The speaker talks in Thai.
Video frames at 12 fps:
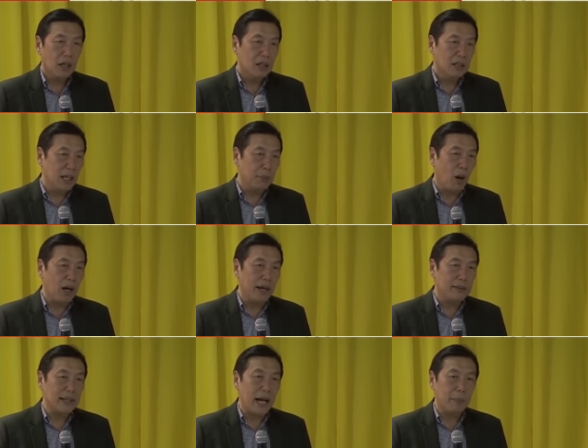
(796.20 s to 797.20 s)
เยอะเพราะอะไร
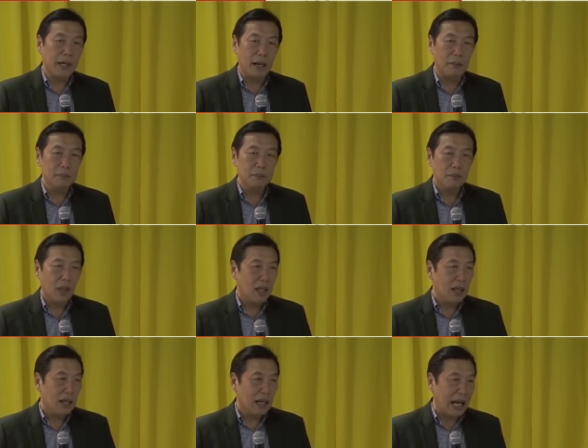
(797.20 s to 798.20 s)
ทราบไหมครับ
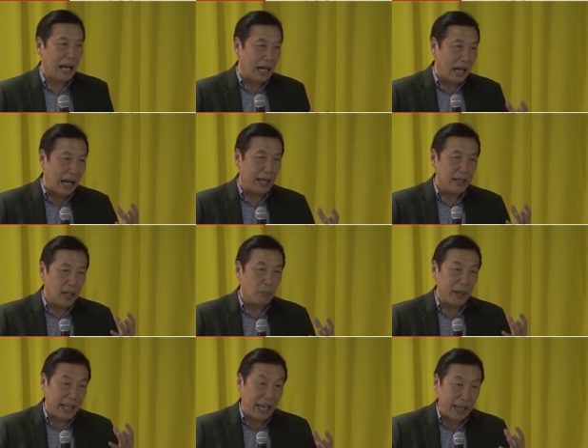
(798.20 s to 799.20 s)
อาหารที่เรา
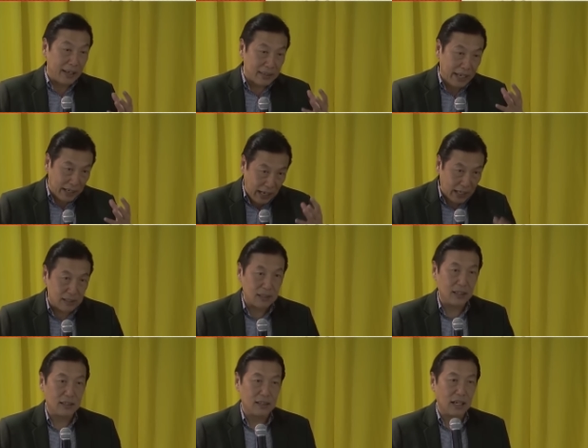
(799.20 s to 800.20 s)
ประเคนใส่ท่าน
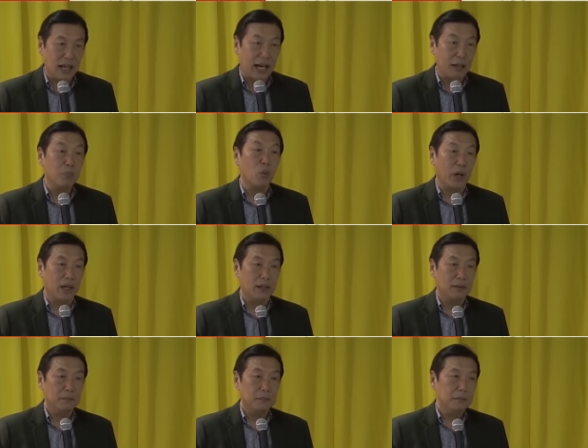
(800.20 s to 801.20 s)
นะ่ะคืออาหารป่วย
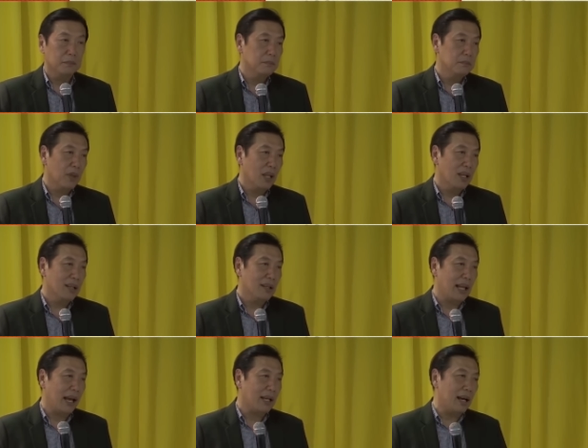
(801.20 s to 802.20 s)

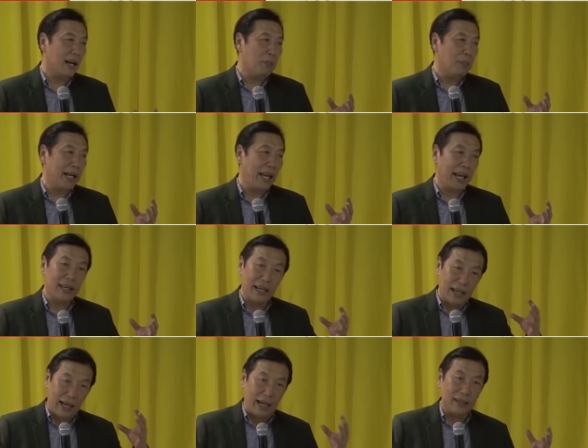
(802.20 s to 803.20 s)
แต่ถ้าเราประเคน
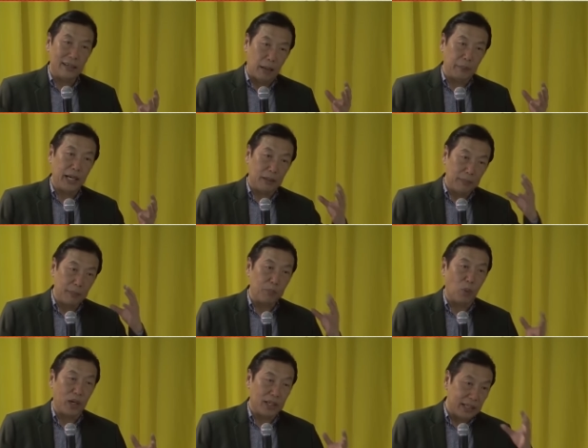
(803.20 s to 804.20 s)
อาหารที่ทำให้ท่านไม่
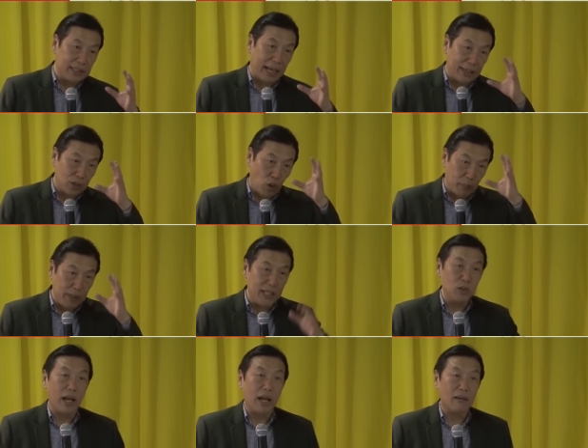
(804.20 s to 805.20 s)
ป่วยและท่านฉันสองมื้อ
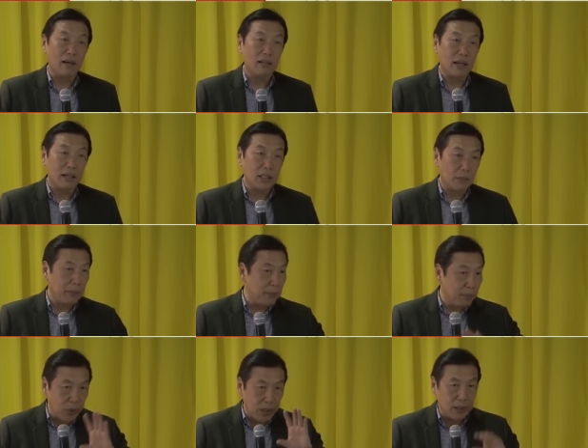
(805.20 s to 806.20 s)
อยู่แล้วนะ ท่านจะไม่
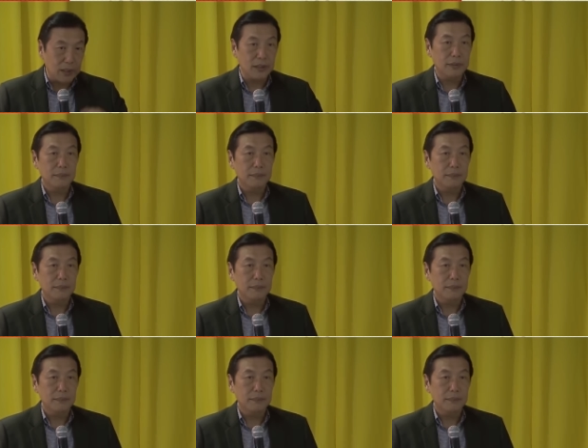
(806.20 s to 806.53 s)
ป่วยเลย